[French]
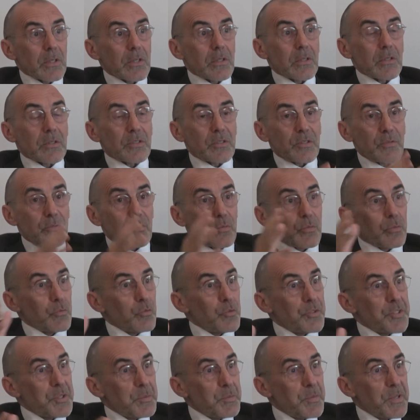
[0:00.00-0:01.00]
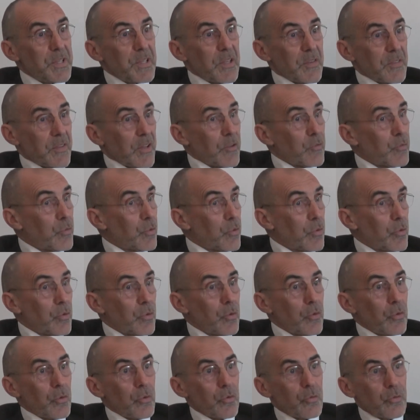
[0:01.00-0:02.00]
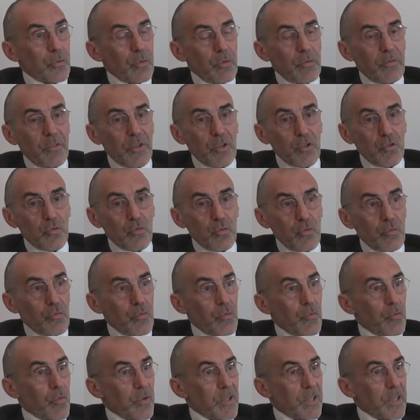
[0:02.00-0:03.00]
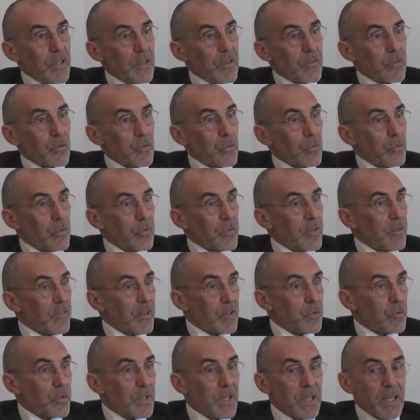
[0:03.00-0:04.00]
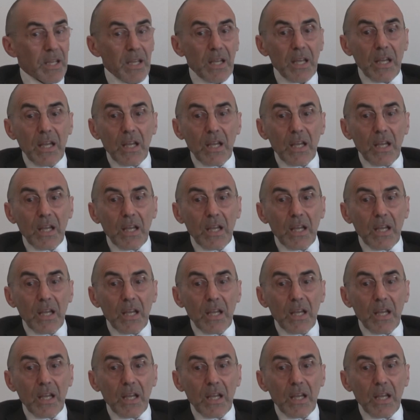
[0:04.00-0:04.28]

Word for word: Euh, si vous multipliez ça sur, 20 euh, jours, vous voyez ce que ça va donner.